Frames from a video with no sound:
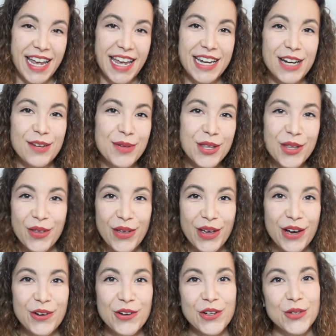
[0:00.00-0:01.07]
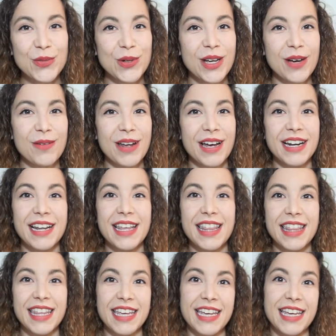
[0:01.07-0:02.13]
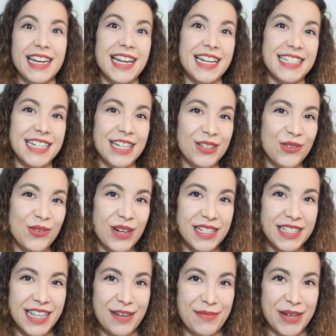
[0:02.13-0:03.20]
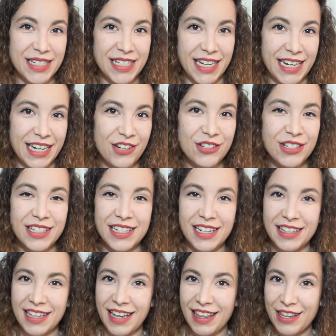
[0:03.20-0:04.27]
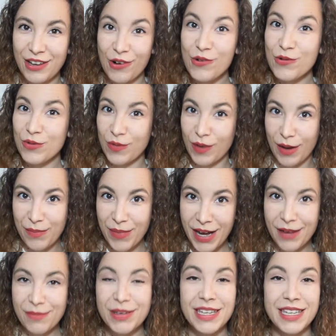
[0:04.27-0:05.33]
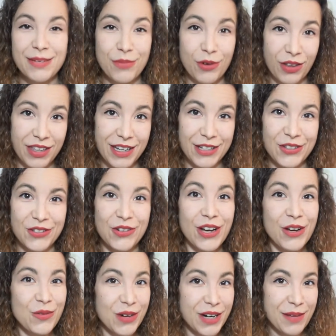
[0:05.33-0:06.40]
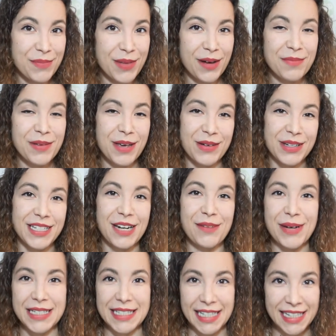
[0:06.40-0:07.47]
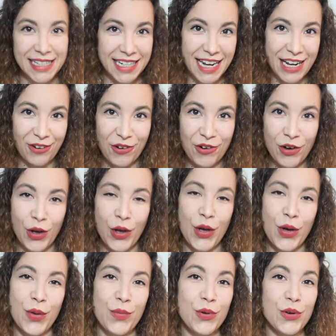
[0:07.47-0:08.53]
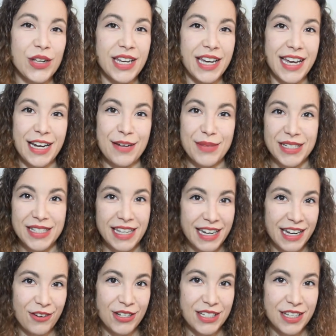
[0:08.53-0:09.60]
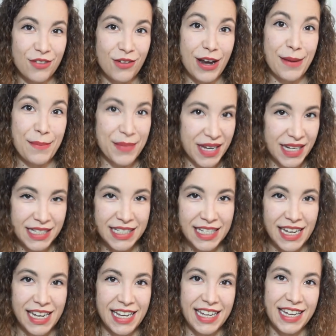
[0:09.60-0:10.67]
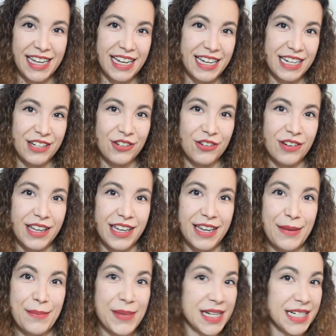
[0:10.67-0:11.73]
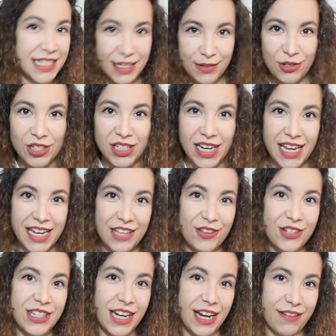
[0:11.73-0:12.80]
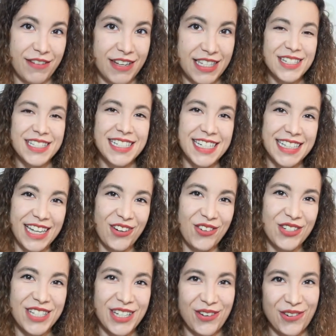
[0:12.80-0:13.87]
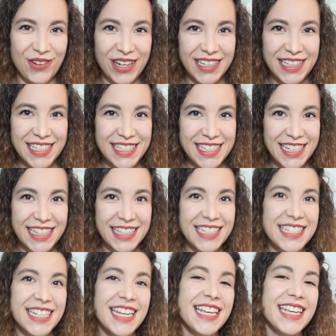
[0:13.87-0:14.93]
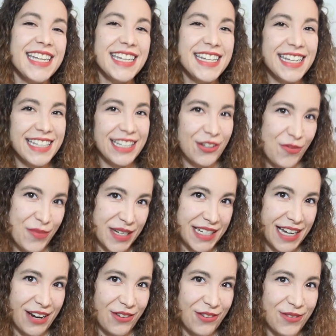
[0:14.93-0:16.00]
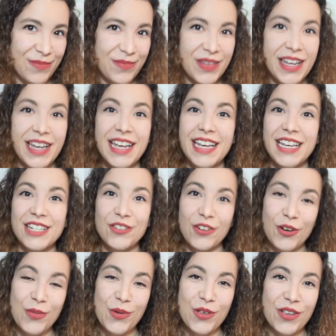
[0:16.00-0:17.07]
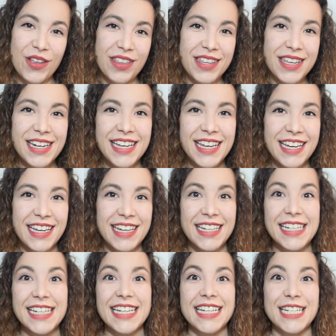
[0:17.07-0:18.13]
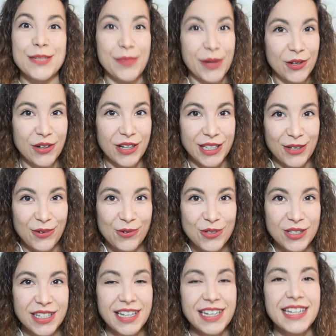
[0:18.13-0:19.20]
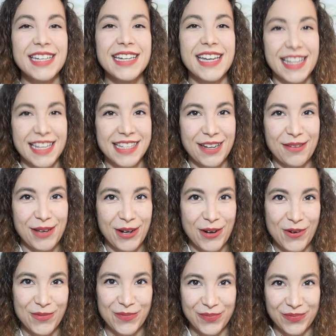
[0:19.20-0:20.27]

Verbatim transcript: En el vídeo de hoy os voy a hablar de las lecturas del mes de enero, se trata de un wrap-up y por cierto, un wrap-up que va a ser bastante largo porque el mes de enero ha sido el mes que creo que más libros he leído hasta la fecha, así que te aconsejo que te sientes y que te tomes algo. Solo puedo decir que eh, espero que te guste y quédate a verlo.